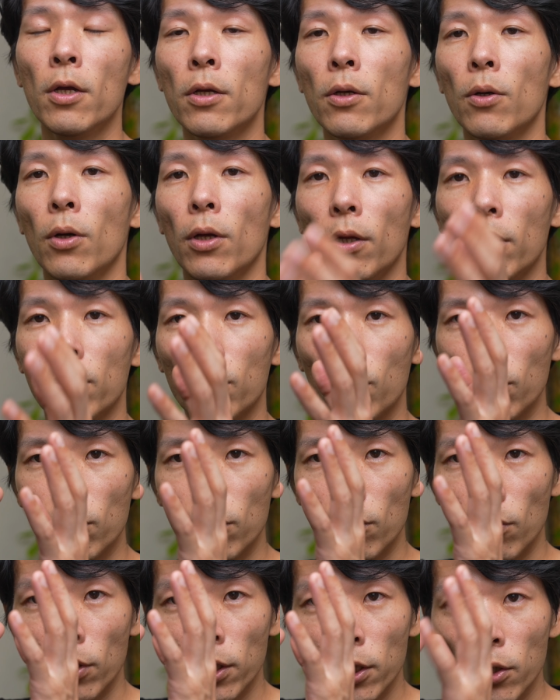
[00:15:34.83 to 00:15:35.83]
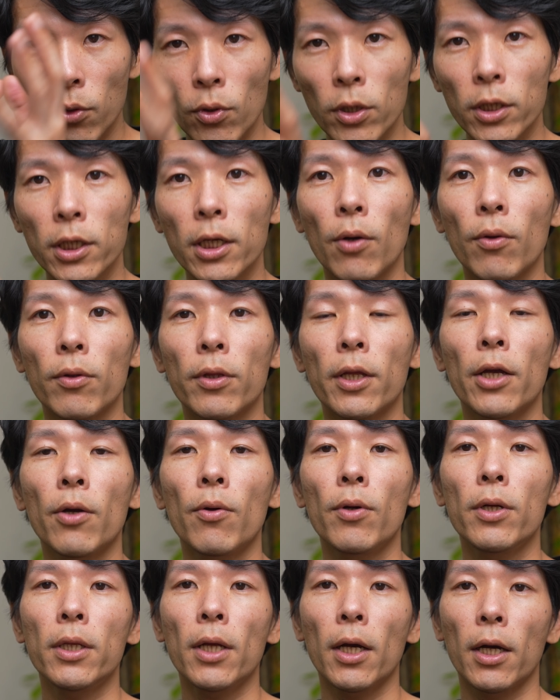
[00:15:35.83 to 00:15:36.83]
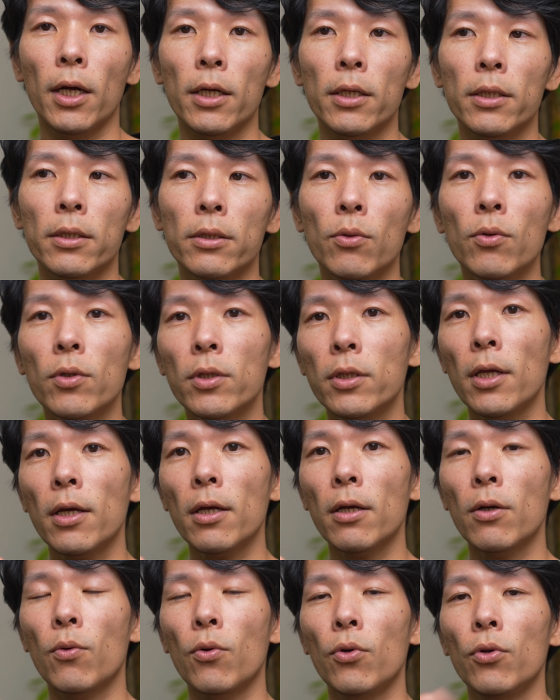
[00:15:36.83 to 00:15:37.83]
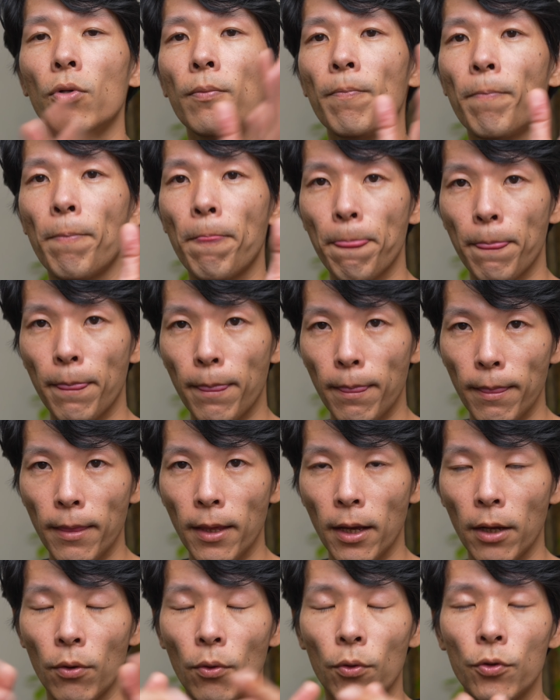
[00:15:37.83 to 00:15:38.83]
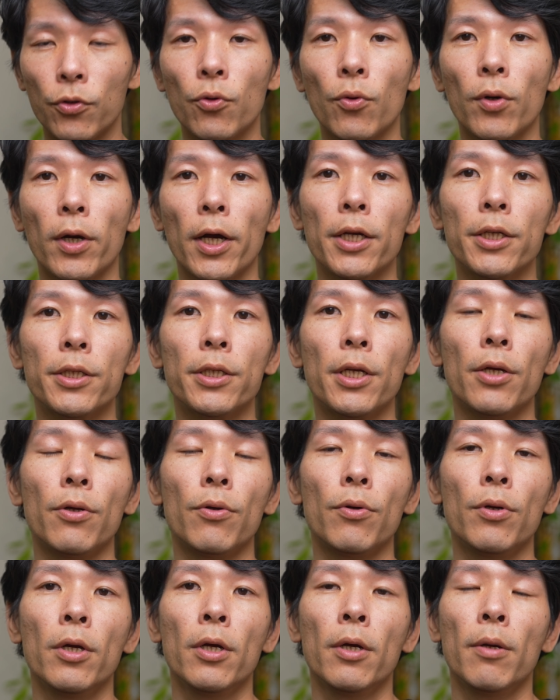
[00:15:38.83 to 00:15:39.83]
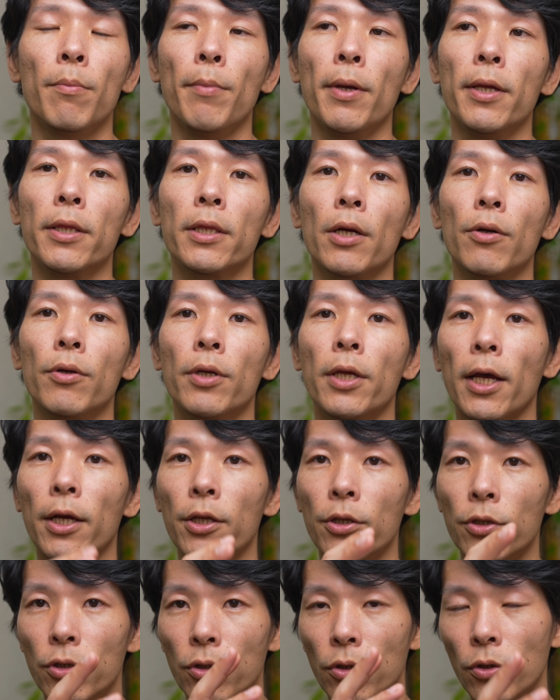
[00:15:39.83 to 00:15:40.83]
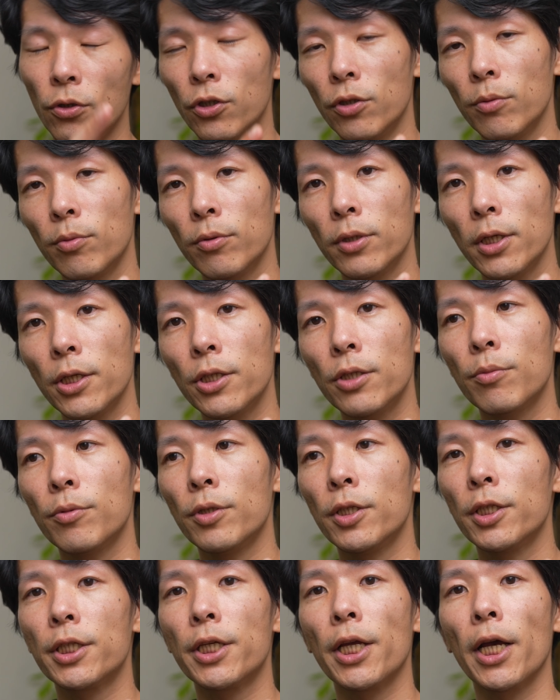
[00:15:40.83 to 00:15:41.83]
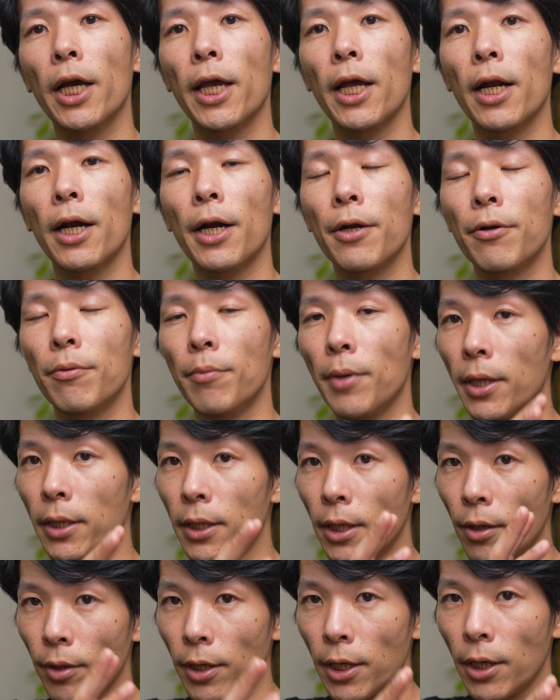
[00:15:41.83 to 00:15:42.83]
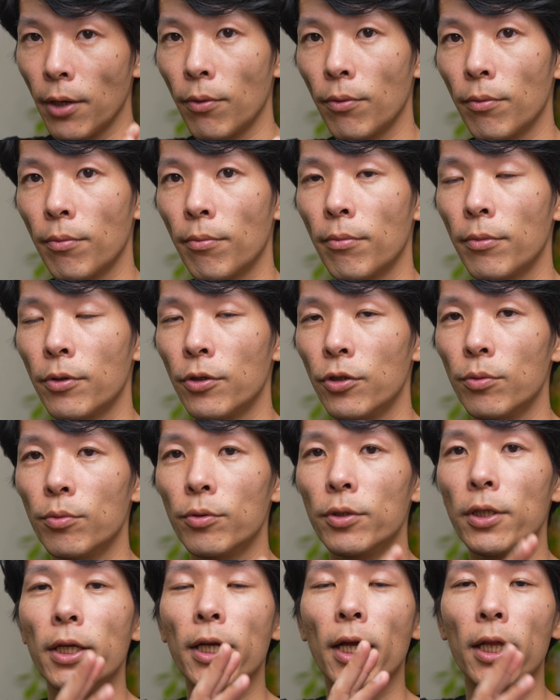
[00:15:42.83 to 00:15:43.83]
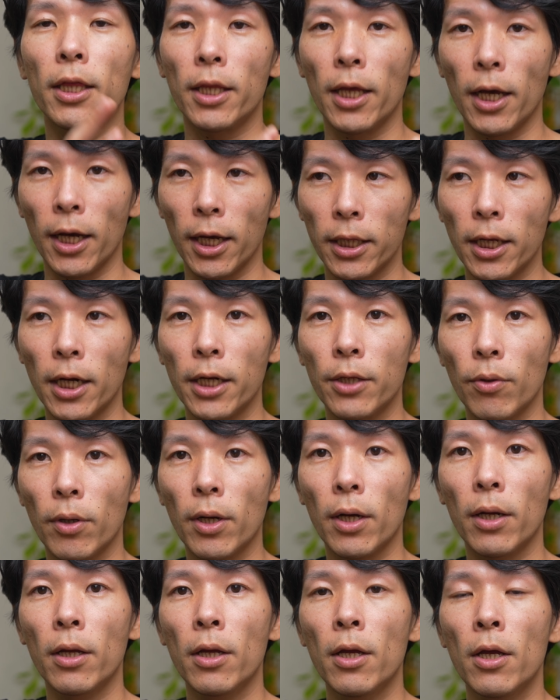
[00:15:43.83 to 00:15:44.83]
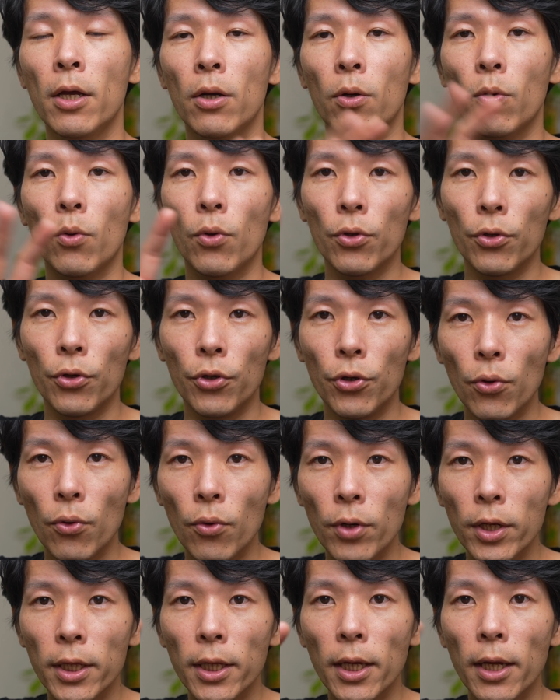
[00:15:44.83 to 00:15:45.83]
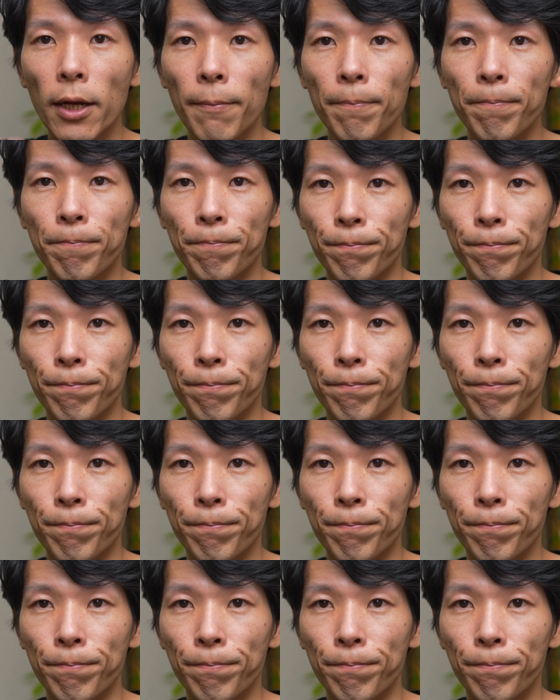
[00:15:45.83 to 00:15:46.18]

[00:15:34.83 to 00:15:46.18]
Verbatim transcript: えー、そういう医療機関を頼りながら、そしてこういうあの、紹介しているメンタルケア、自分で自分にしてあげられるメンタルケアを自分でやってあげたりとか、こういう両輪でね、